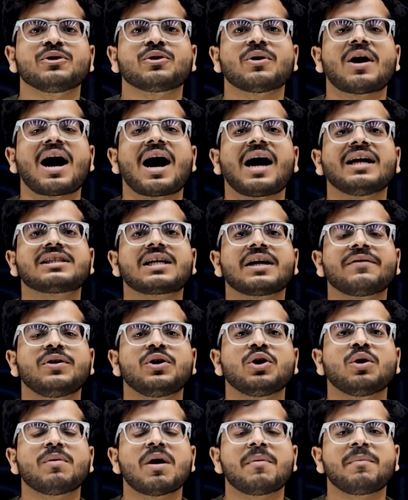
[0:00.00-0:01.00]
तो आज के
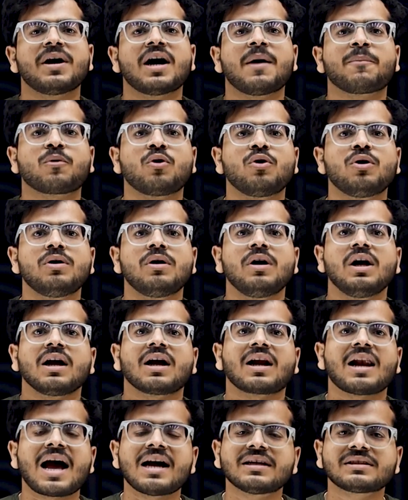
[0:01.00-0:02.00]
वीडियो में मैं आपको
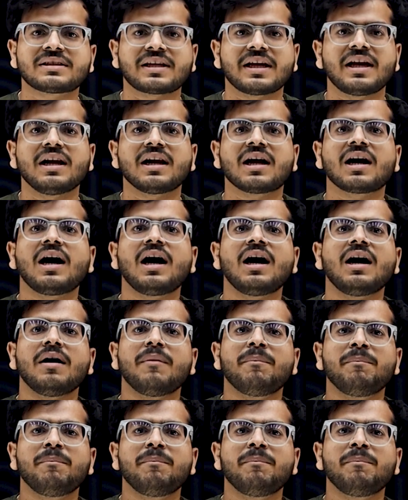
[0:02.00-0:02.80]
क्लास टेन का